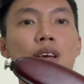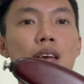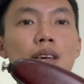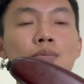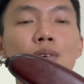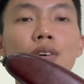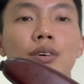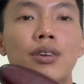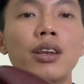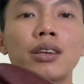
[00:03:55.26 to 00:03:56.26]
Đấy, mọi
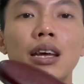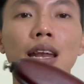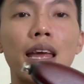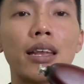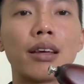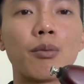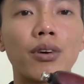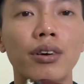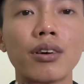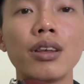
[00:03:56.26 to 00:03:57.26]
người thích cây này thì mọi
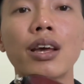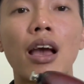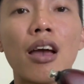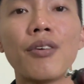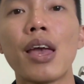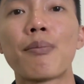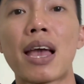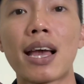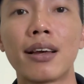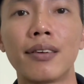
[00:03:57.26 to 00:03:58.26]
người cứ liên hệ với em
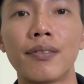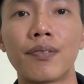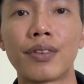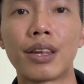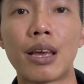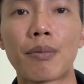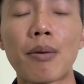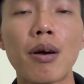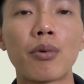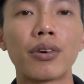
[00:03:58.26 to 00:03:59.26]
ha em cảm
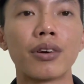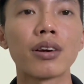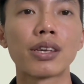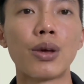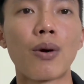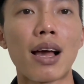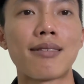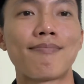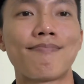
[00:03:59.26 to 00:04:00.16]
ơn mọi người rất nhiều ạ à.